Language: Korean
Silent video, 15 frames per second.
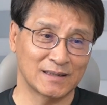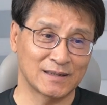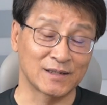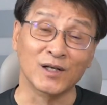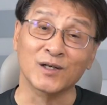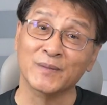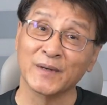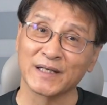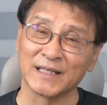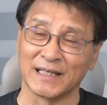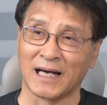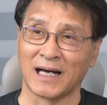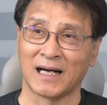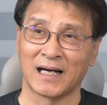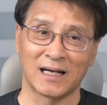
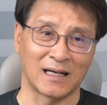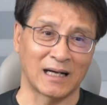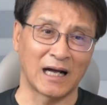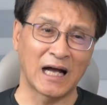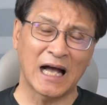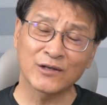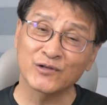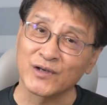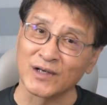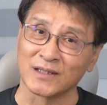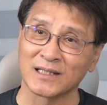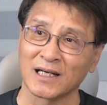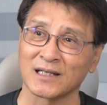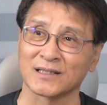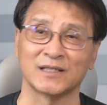절벽이나 아주
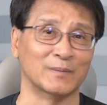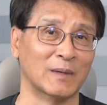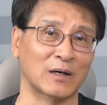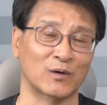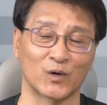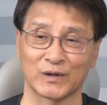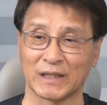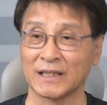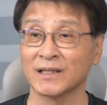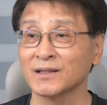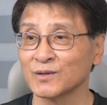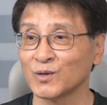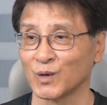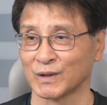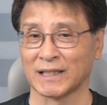경사가 심한 곳
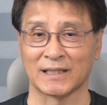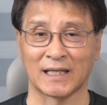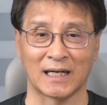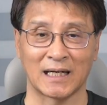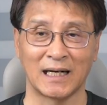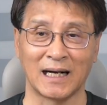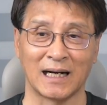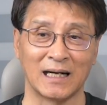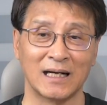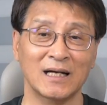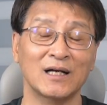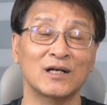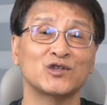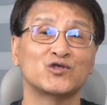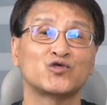이런 곳에다가
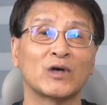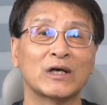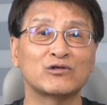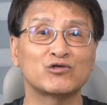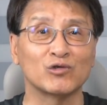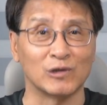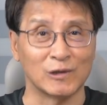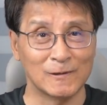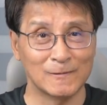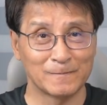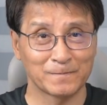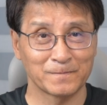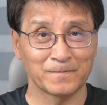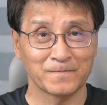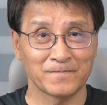쇠줄
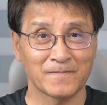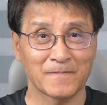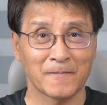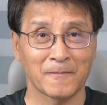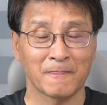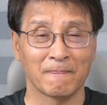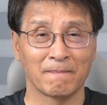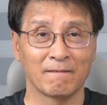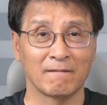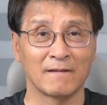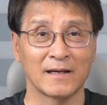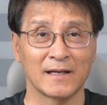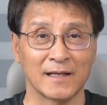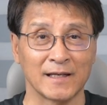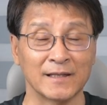
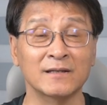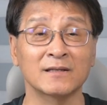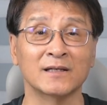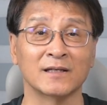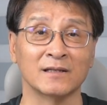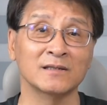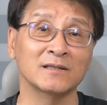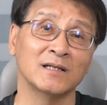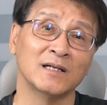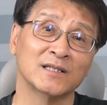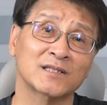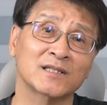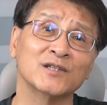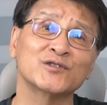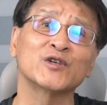이런 거를
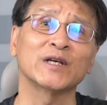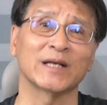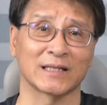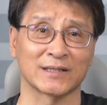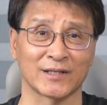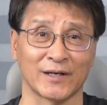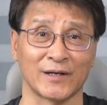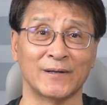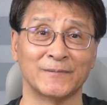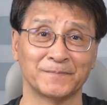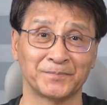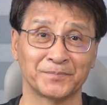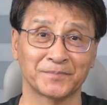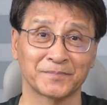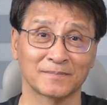설치해 놨어요
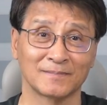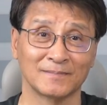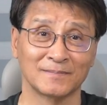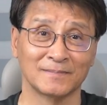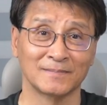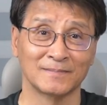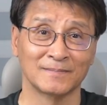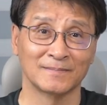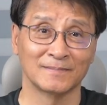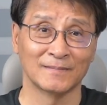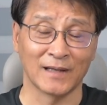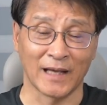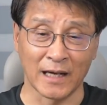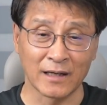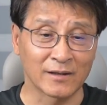
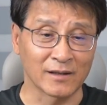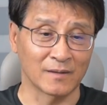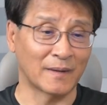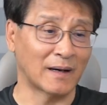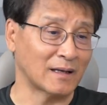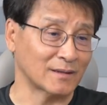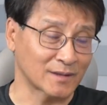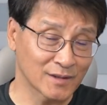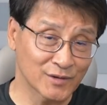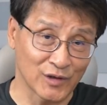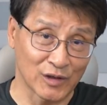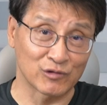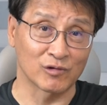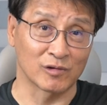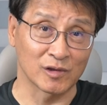앵커를 박아서
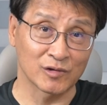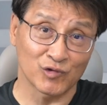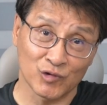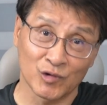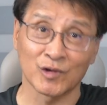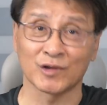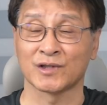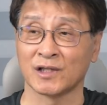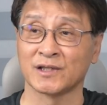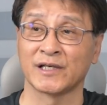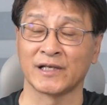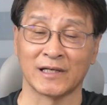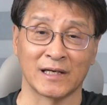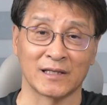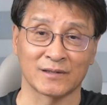쇠줄을 쭉
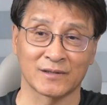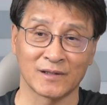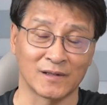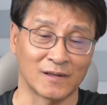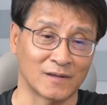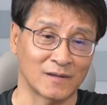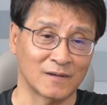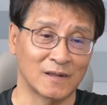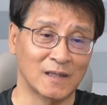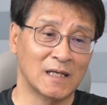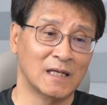설치해 놔서